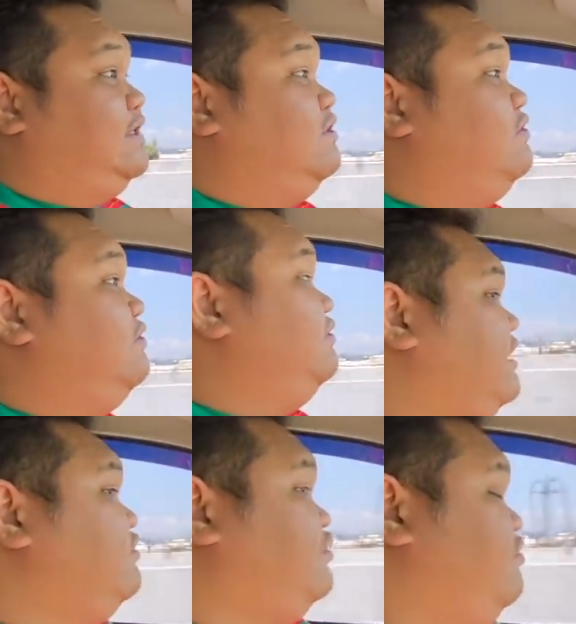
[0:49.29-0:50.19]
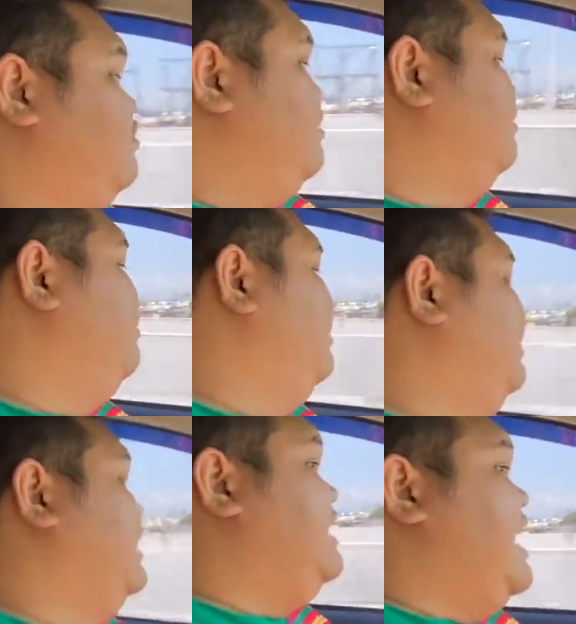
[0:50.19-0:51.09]
So, for sure kung ano
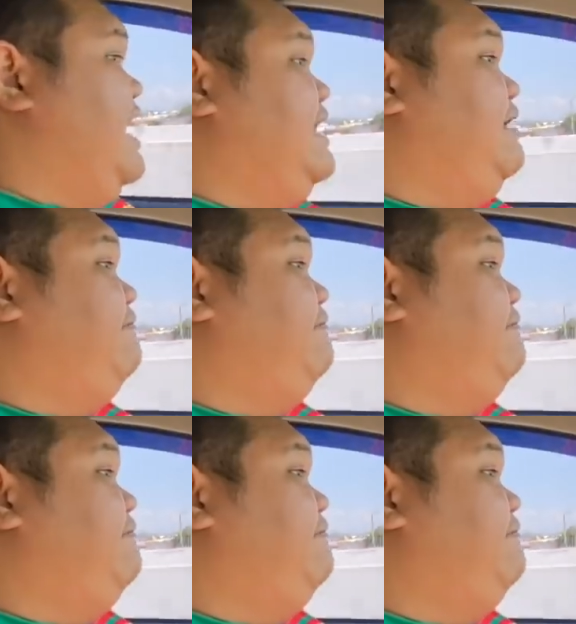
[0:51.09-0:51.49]
na nangyari.